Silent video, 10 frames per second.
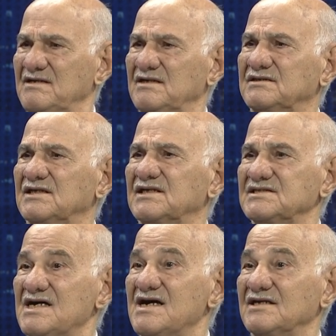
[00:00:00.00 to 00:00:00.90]

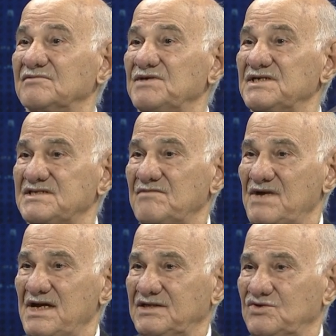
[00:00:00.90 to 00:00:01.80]
تتساقط من
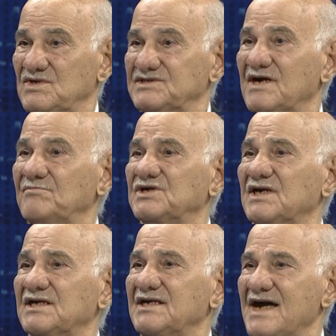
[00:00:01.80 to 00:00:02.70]
السماء توزع
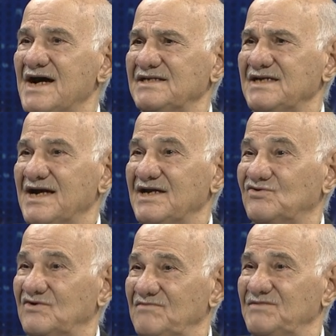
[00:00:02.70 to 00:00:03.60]
بشكل عادل على
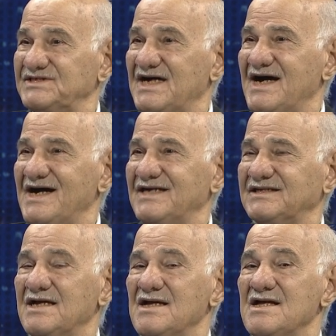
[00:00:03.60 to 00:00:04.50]
كل المساحات
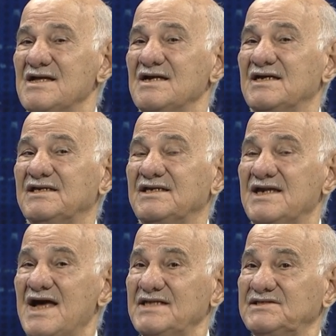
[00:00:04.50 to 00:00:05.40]
صحيح
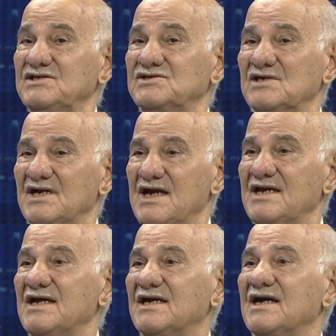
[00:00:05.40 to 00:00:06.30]
ناتج
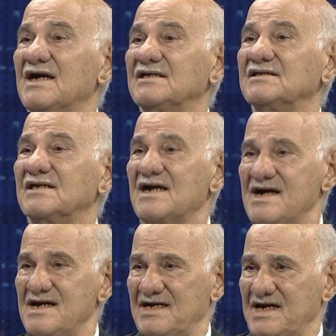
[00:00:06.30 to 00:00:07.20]
الغلة كان
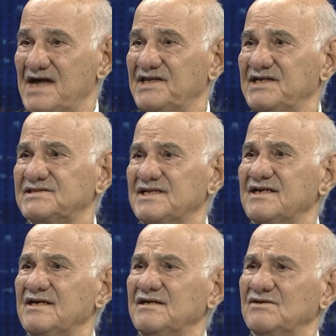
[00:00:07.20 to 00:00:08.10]
رائع هذه
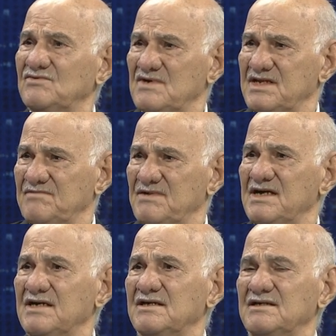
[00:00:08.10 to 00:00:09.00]
السنة وهذا
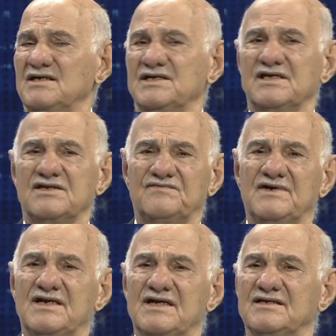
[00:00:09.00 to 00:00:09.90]
ما حدث
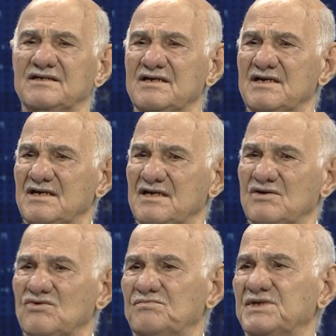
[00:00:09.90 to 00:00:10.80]
فعلا
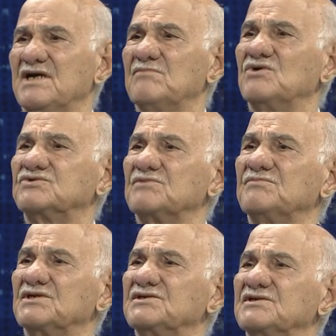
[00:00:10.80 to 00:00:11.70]
وبدأ
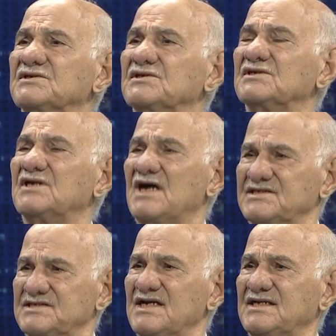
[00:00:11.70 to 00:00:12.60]
الموسم
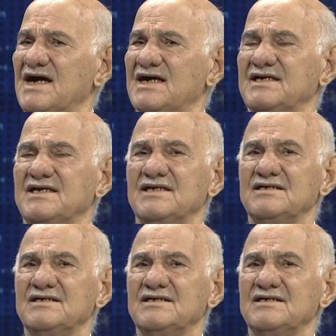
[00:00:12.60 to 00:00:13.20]
الحصاد حاليا